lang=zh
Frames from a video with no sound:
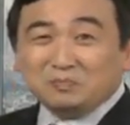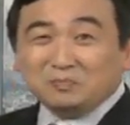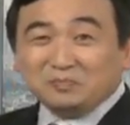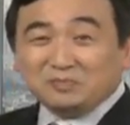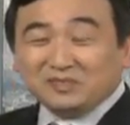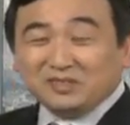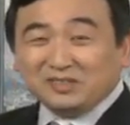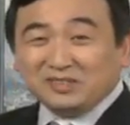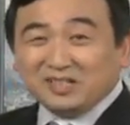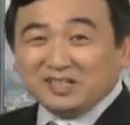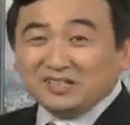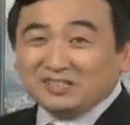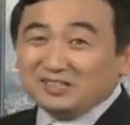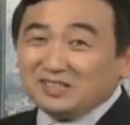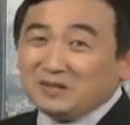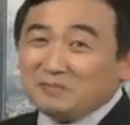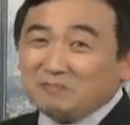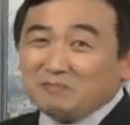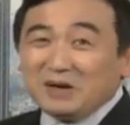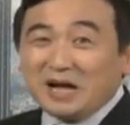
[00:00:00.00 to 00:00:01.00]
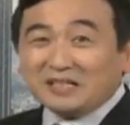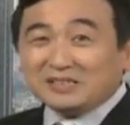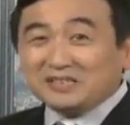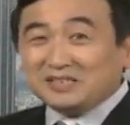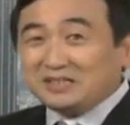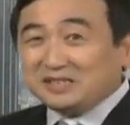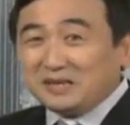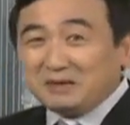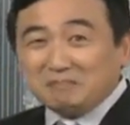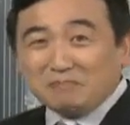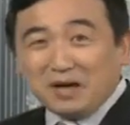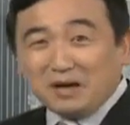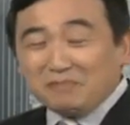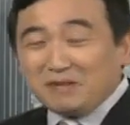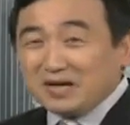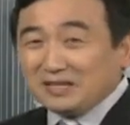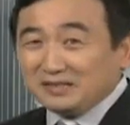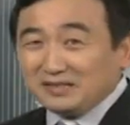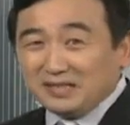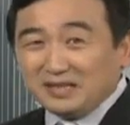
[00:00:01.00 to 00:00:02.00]
那那八七年、八
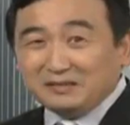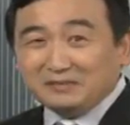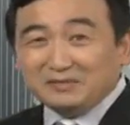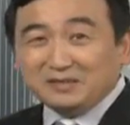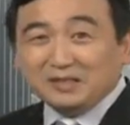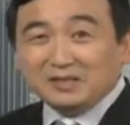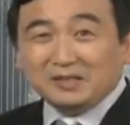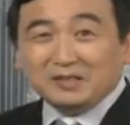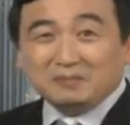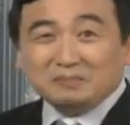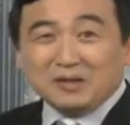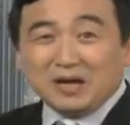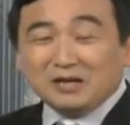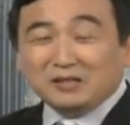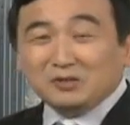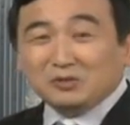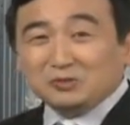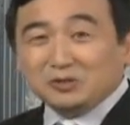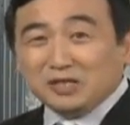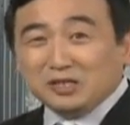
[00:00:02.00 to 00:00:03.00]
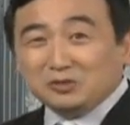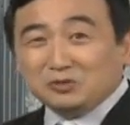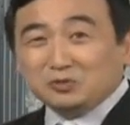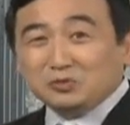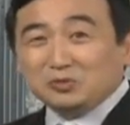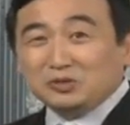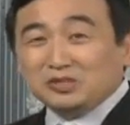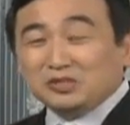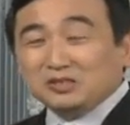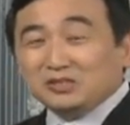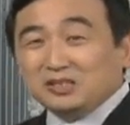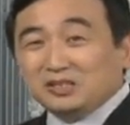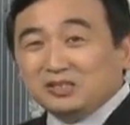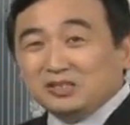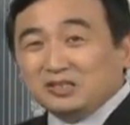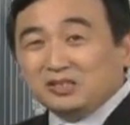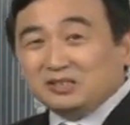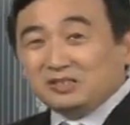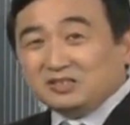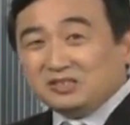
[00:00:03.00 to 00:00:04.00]
八年、八六年出生的，
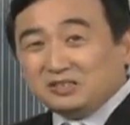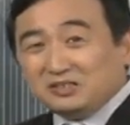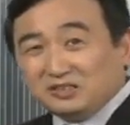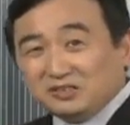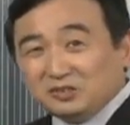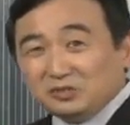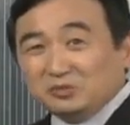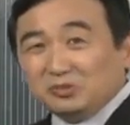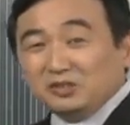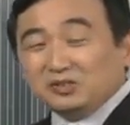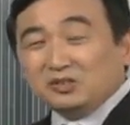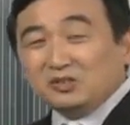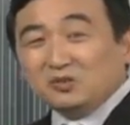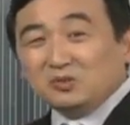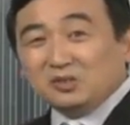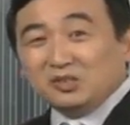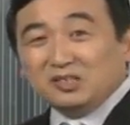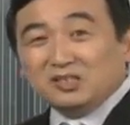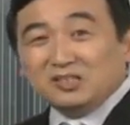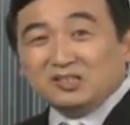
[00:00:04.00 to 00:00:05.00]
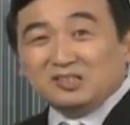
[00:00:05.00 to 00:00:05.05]
甚至九零后的，